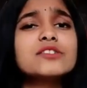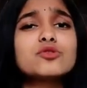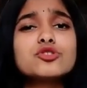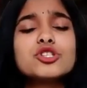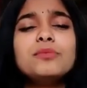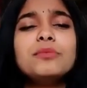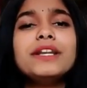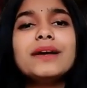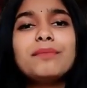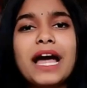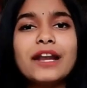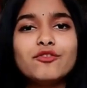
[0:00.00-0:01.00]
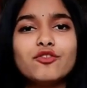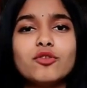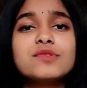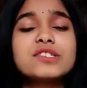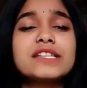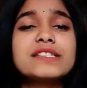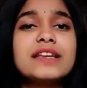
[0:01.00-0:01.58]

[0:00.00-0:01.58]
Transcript: आर्टिस्ट सोशल मीडिया प्लेटफॉर्म